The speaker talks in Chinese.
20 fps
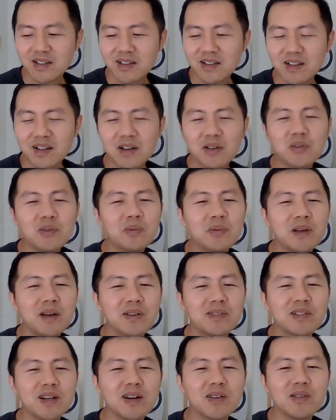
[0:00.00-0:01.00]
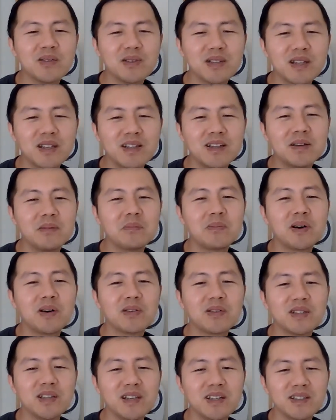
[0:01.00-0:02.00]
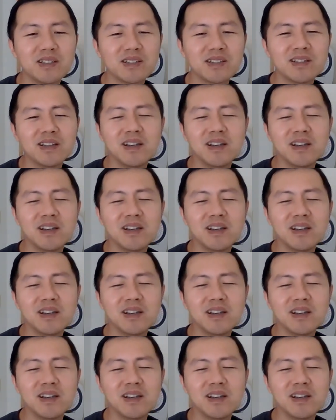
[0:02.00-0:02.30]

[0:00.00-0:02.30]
那股票账户天天暴跌死，